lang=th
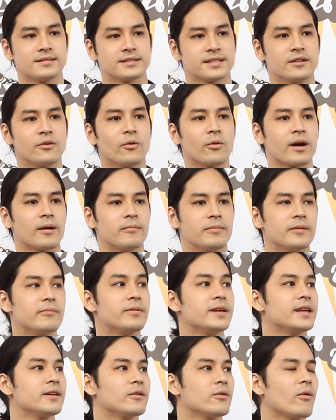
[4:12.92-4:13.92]
สนุกกับ
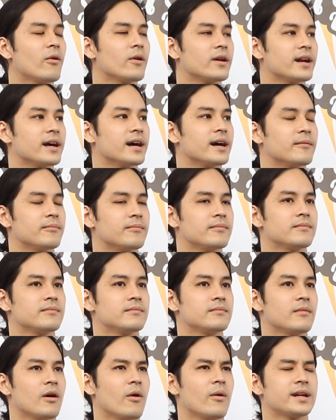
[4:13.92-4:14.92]
พี่ๆทุกคนนะครับ
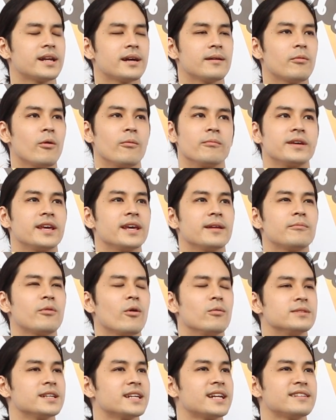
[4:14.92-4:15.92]
เพราะว่าถ้าผมคิด
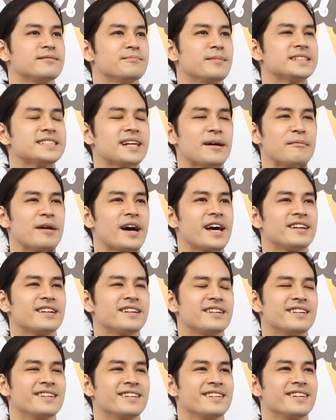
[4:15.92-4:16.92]
ผมจะไม่สามารถ
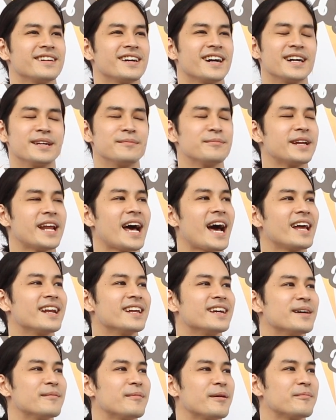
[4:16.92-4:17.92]
ขึ้นไปได้
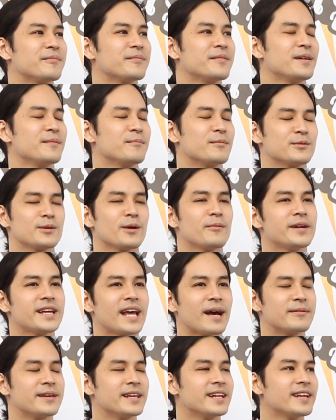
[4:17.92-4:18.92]
เลยนะผมต้องพ
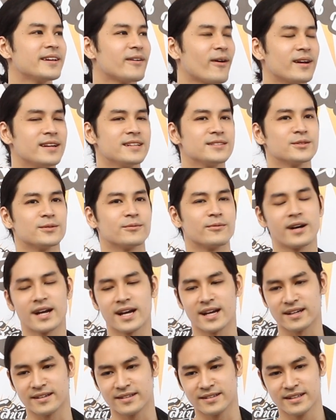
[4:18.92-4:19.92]
ยายามคิดให้น้อยที่สุด
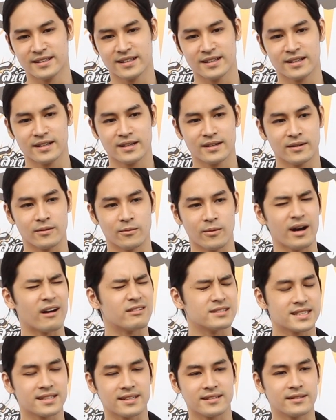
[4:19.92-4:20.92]
ว่า
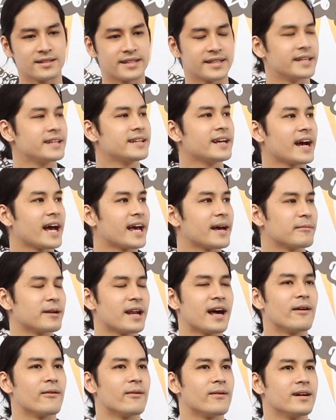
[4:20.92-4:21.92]
เขาจะคิดยังไงกับ
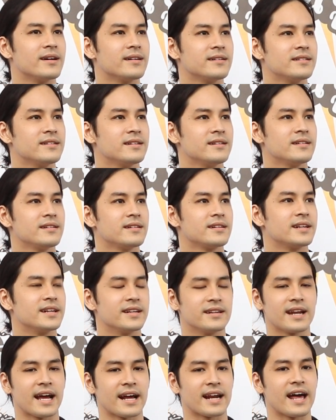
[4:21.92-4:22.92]
เรา
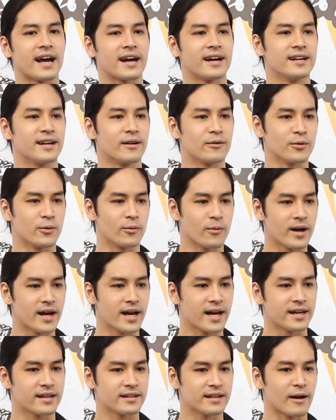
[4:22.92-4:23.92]
คือหลักๆคือเรารู้
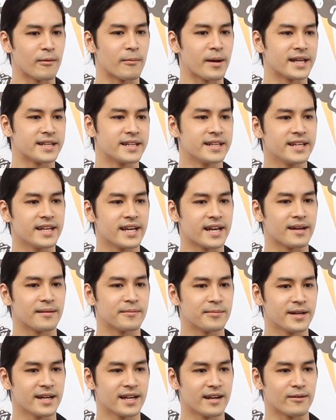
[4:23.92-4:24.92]
ว่าเรามาที่เนี่ย
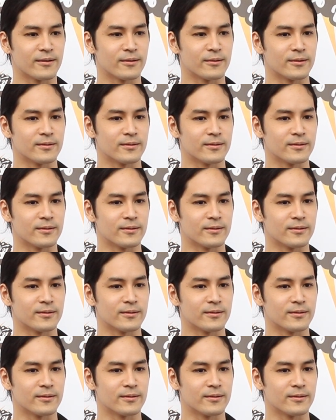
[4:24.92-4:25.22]
เพื่อเรา